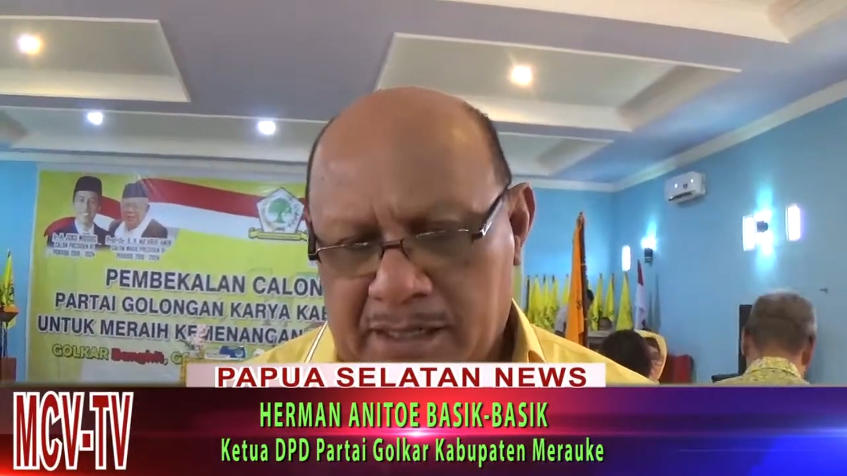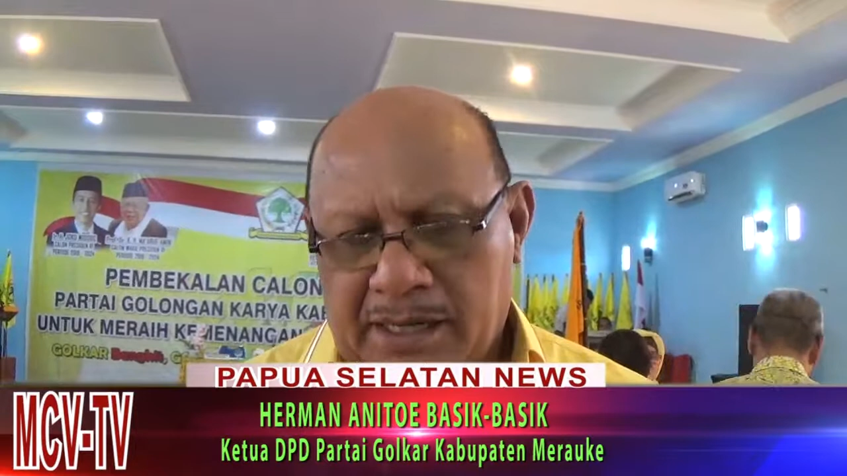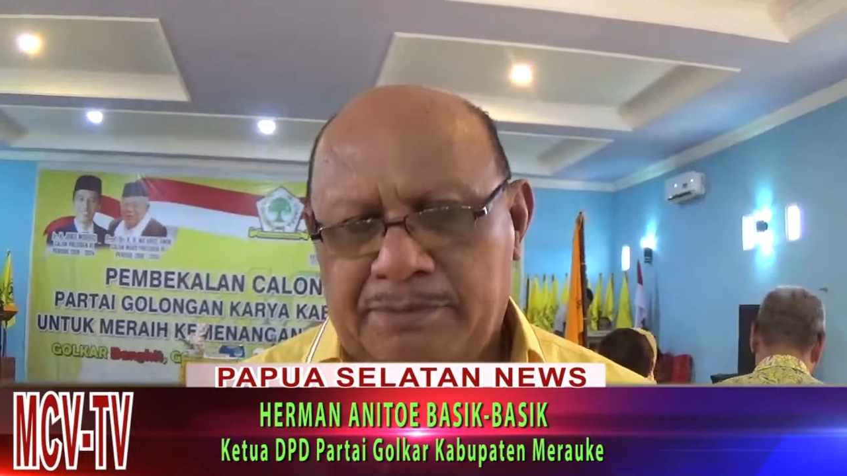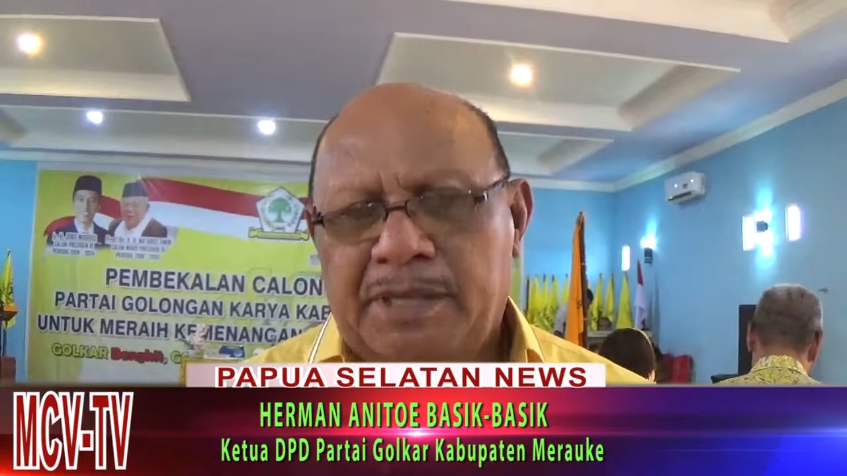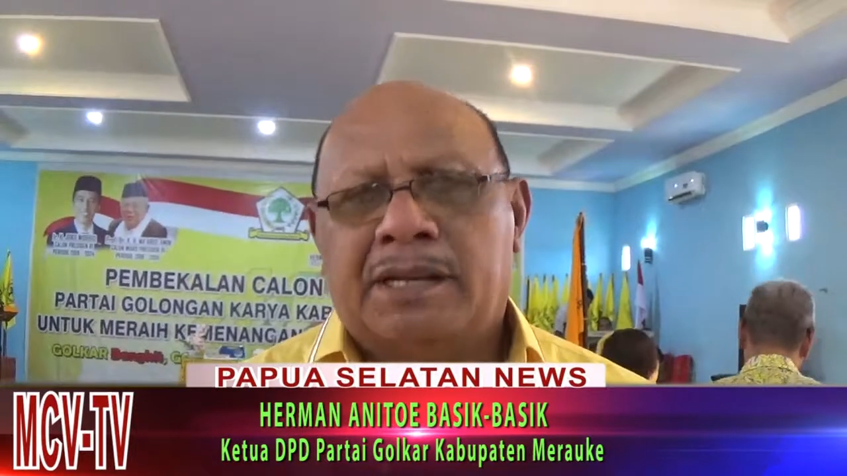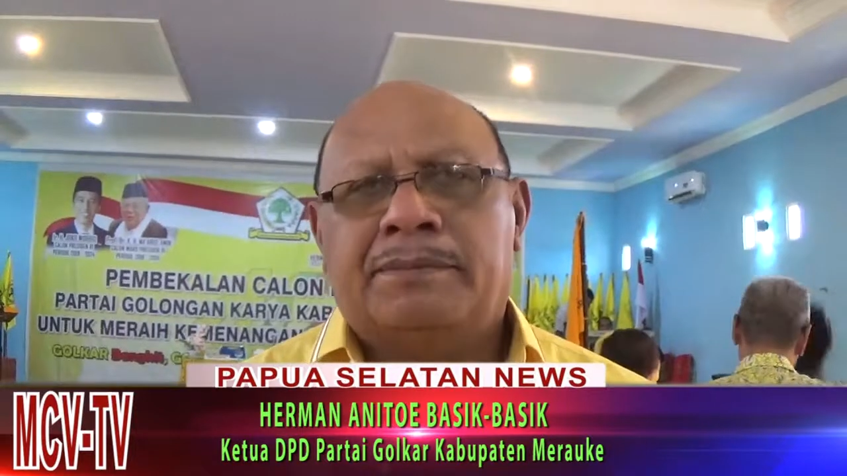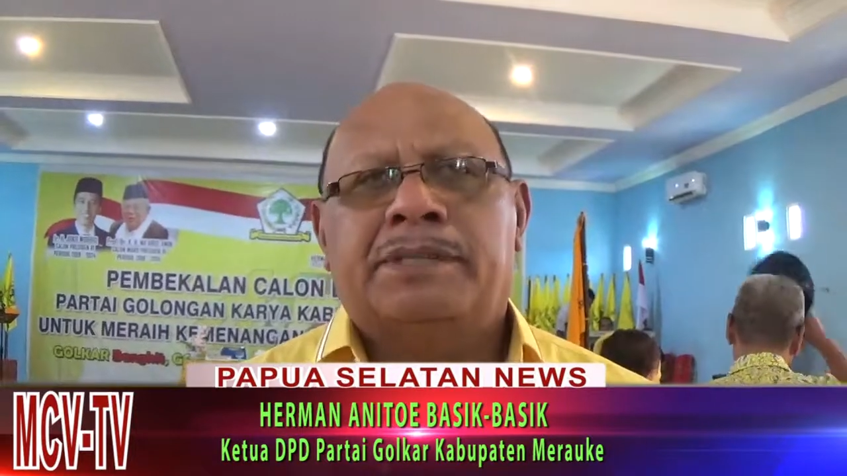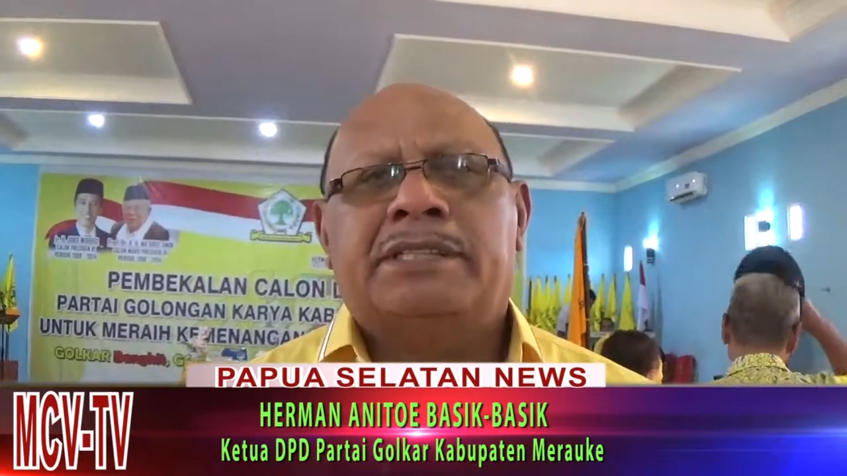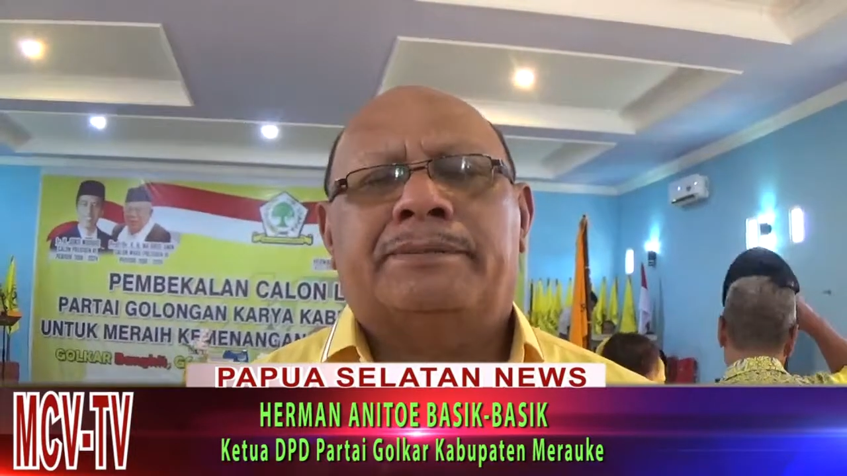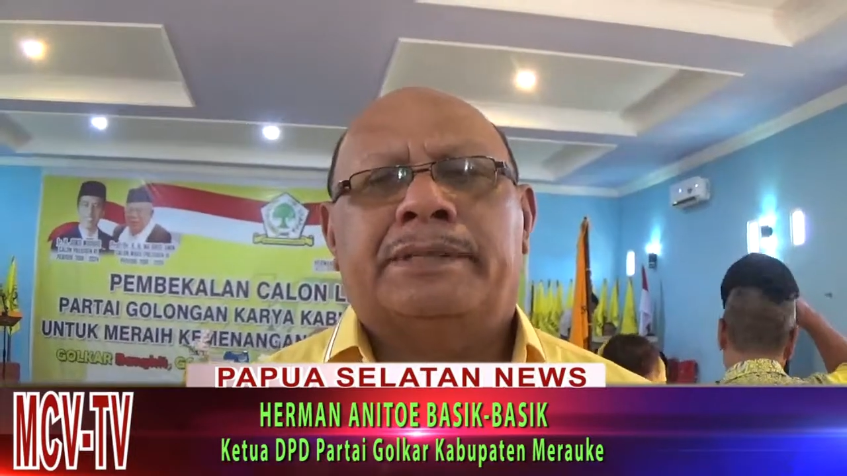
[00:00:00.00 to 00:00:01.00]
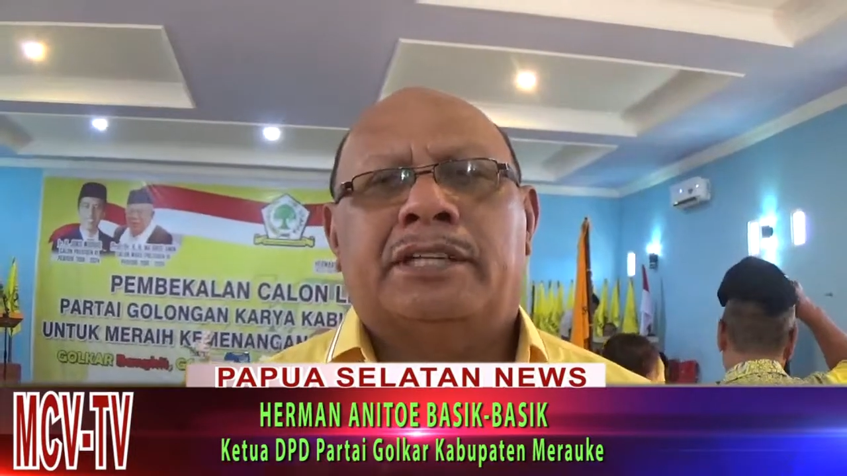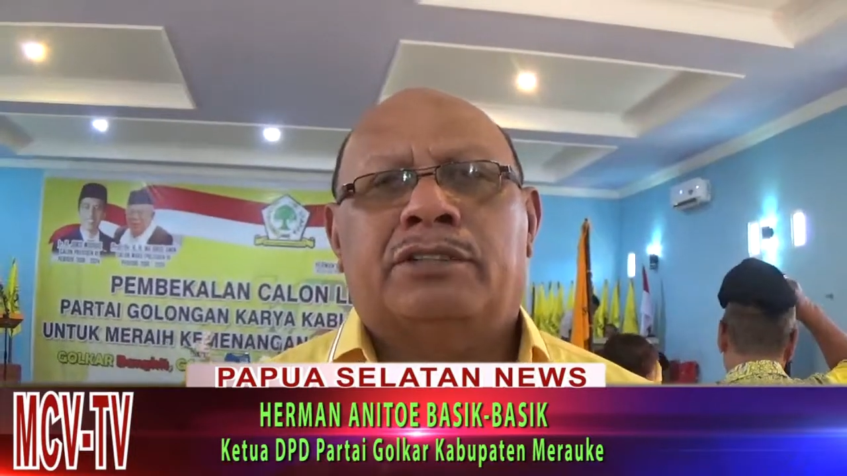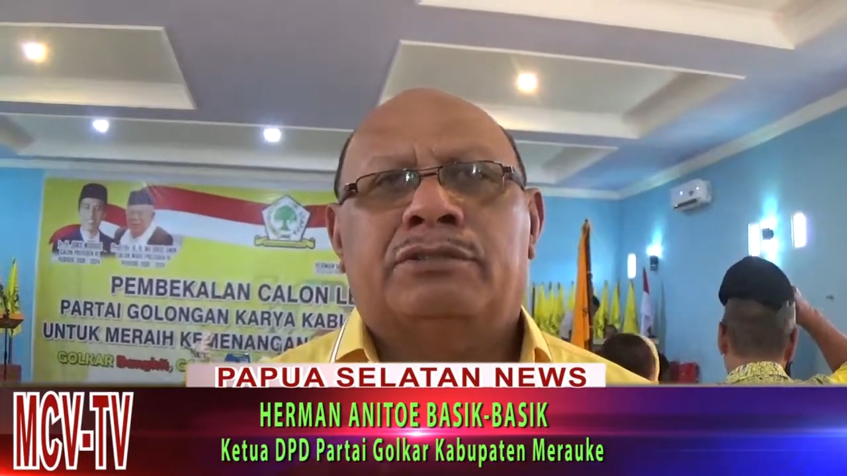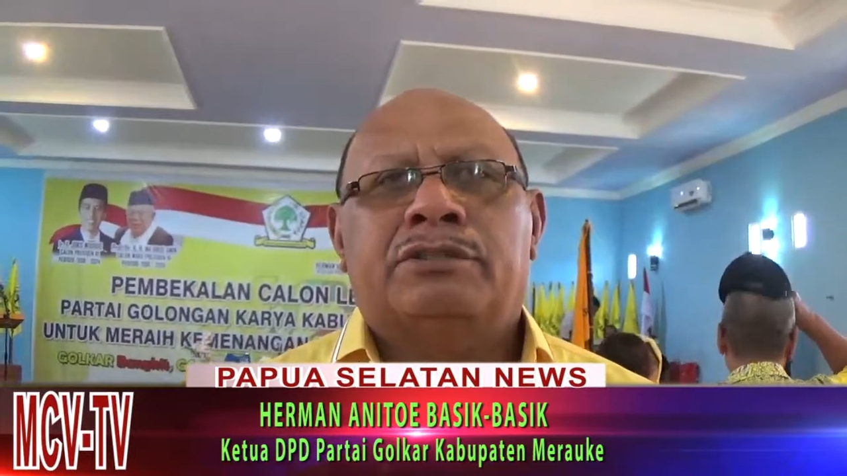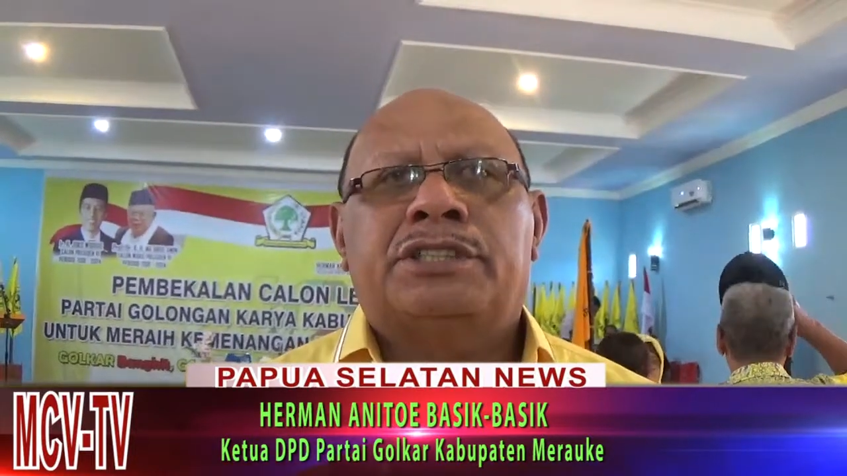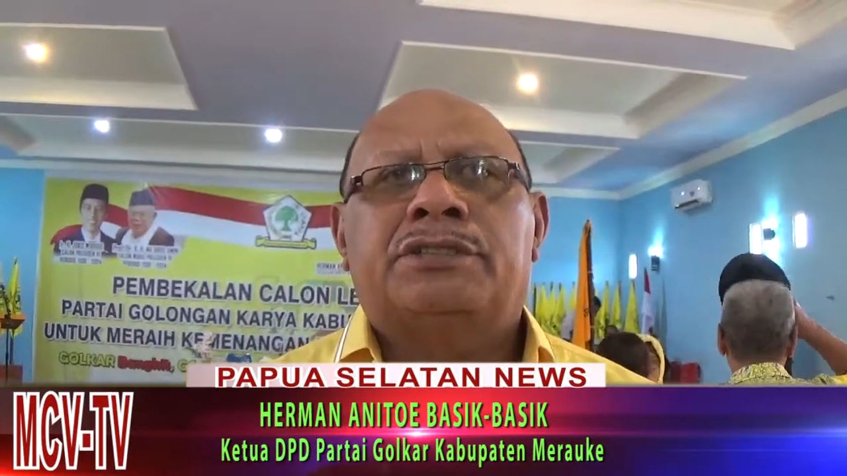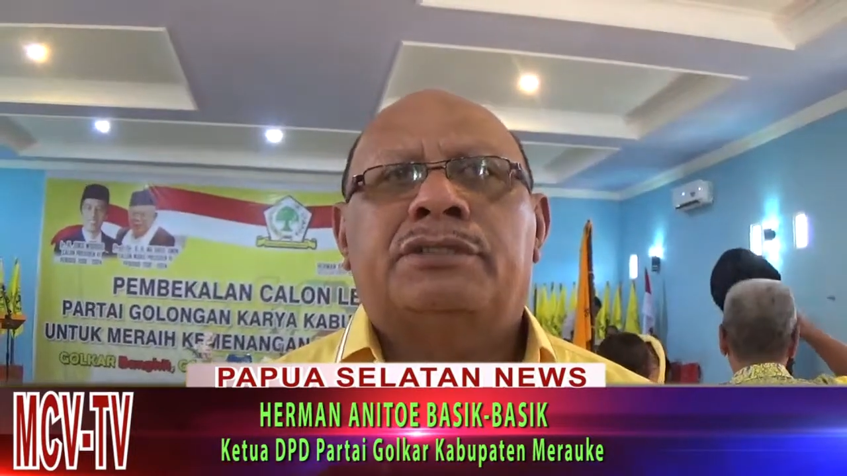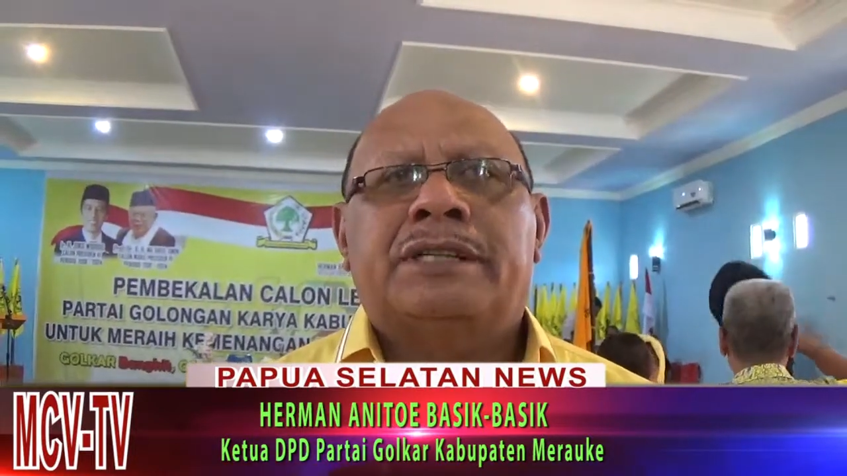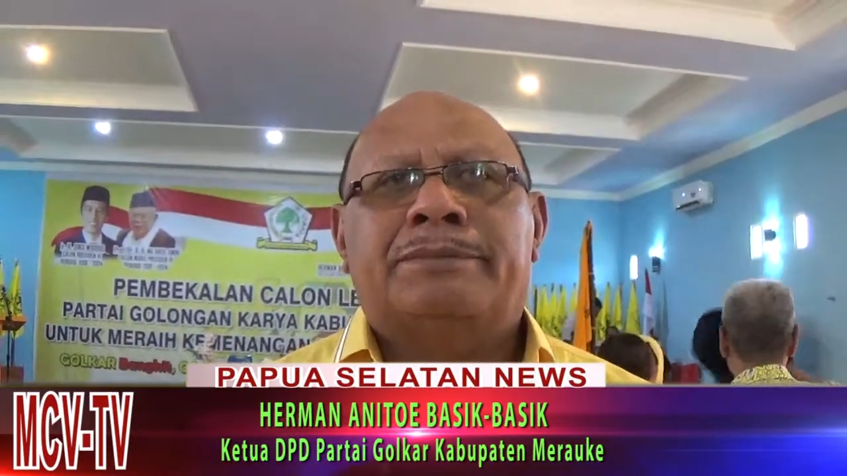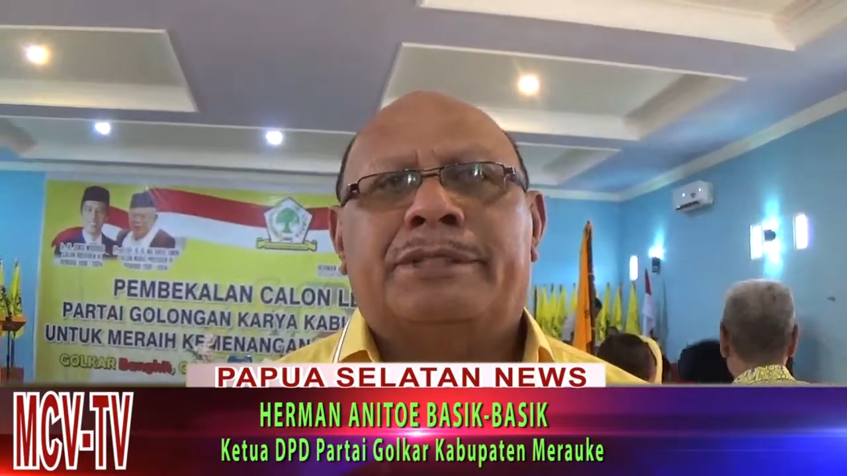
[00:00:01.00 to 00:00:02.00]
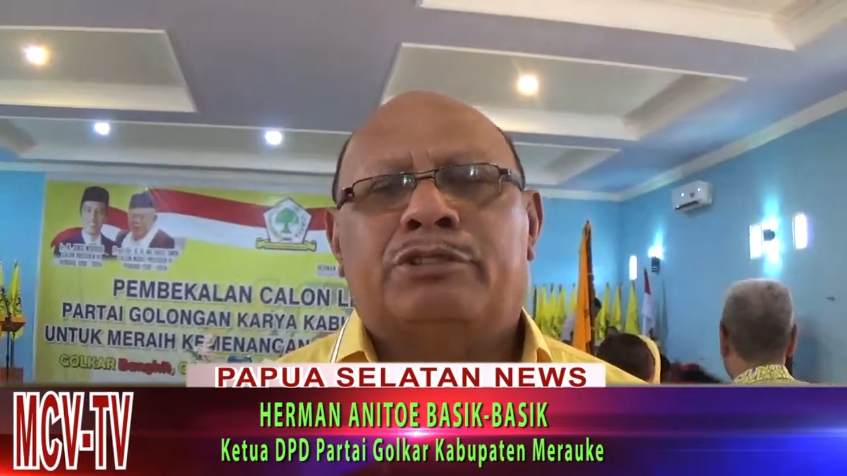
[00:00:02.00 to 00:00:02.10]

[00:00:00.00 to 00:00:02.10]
kami harap bisa dapat satu kursi untuk dapil